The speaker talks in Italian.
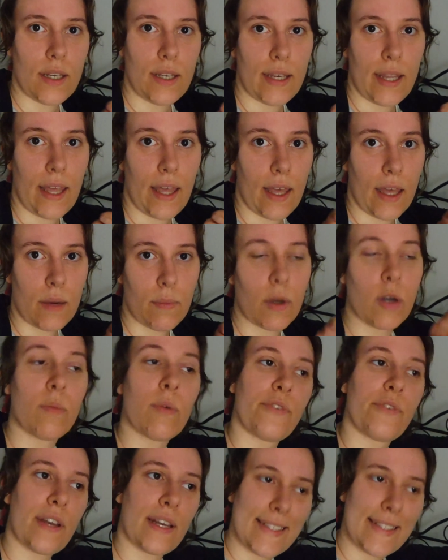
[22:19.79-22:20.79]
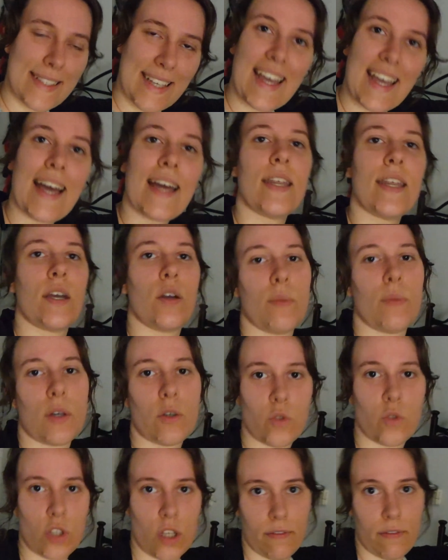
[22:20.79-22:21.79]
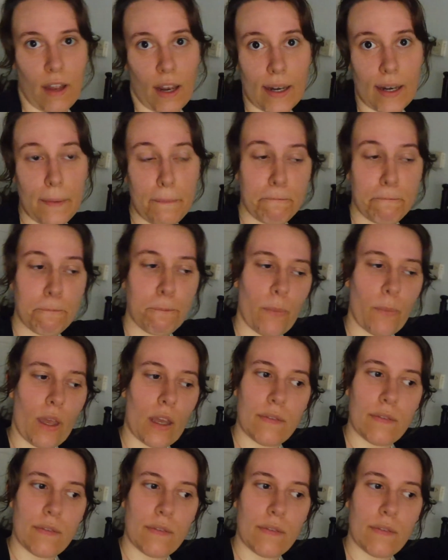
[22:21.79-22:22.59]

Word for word: le erbe come farle seccare e come conservarle